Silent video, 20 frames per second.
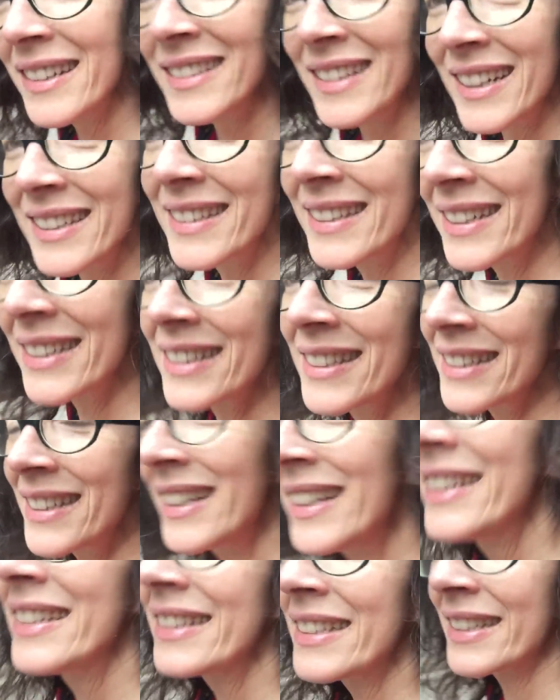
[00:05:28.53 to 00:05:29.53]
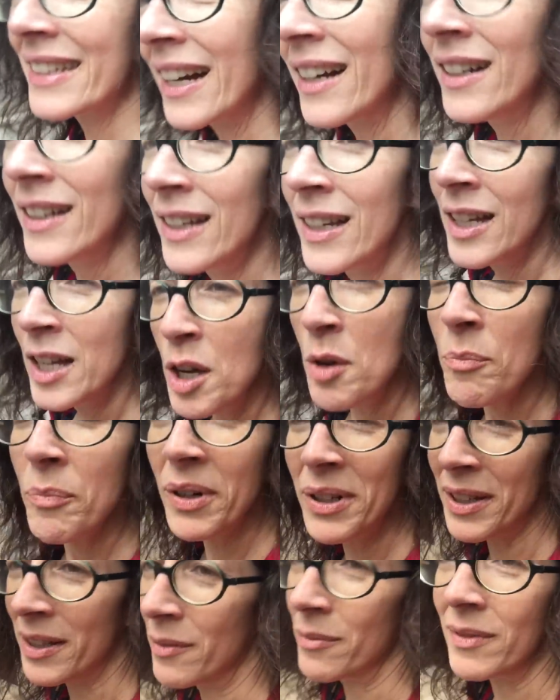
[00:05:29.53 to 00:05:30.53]
a destra e a sinistra,
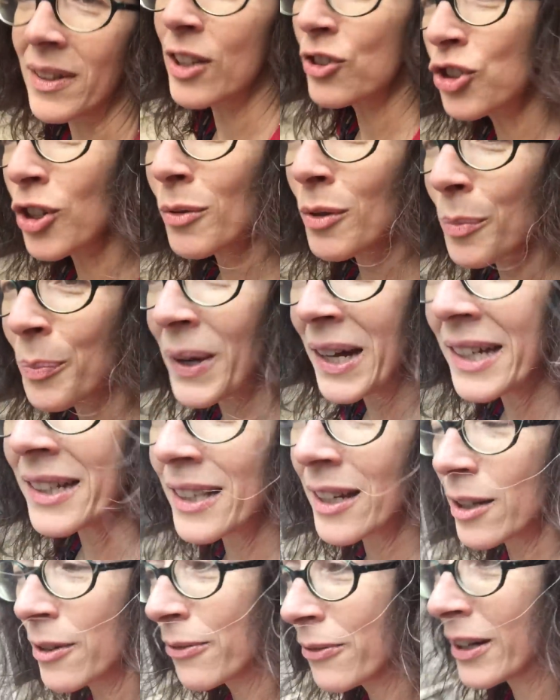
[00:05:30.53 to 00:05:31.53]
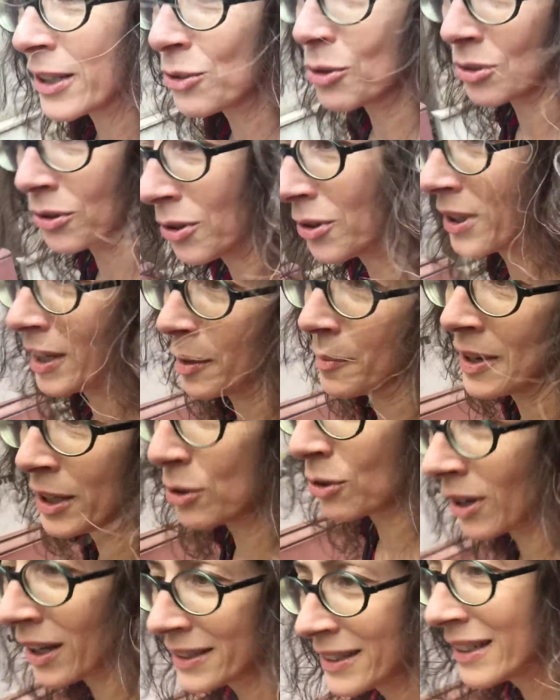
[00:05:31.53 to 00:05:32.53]
poi lasciamo perdere il fatto che ho
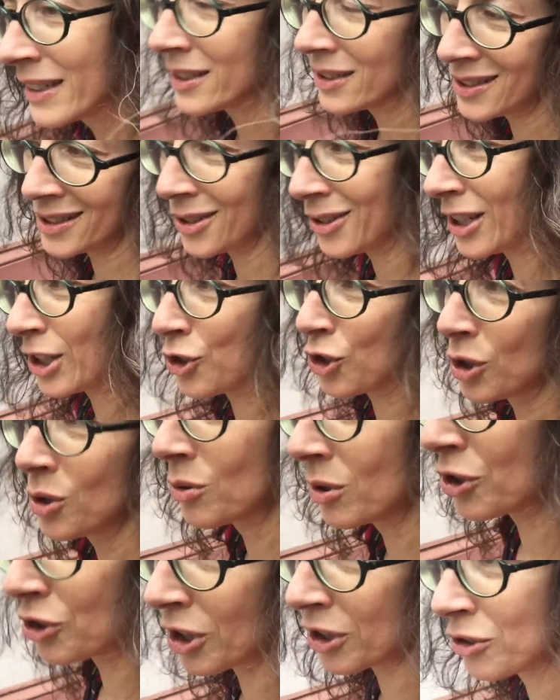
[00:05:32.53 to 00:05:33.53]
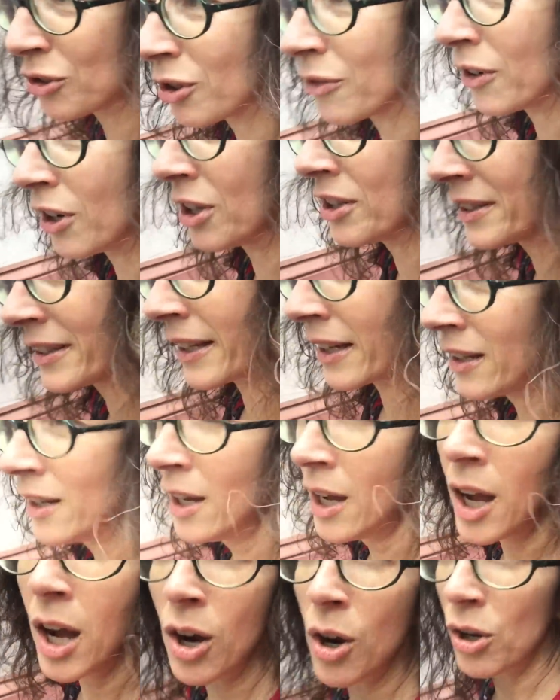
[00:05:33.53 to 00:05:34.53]
chiamato la direzione 500 volte,
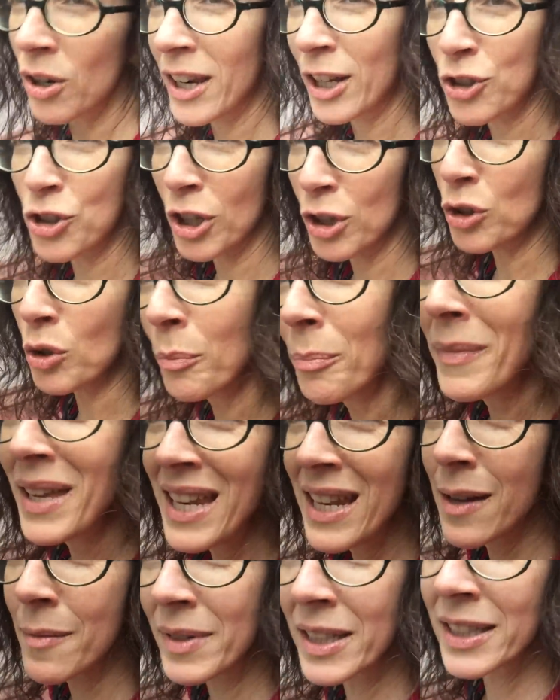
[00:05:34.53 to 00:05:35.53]
ho lasciato mille